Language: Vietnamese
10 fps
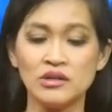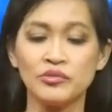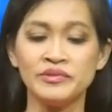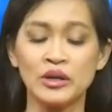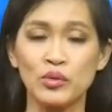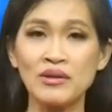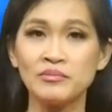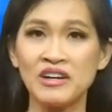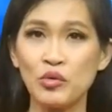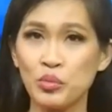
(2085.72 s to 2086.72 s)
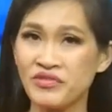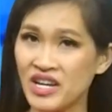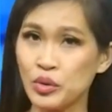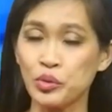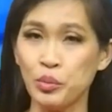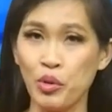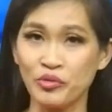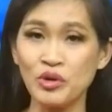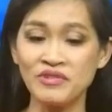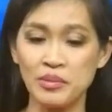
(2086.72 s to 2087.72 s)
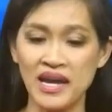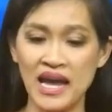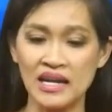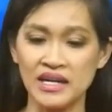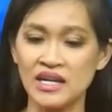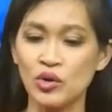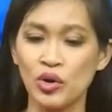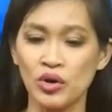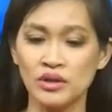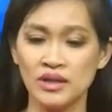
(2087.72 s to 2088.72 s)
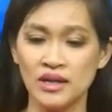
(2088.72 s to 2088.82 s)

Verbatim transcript: Và các phát ngôn viên của Bộ Quốc phòng Nga là Igor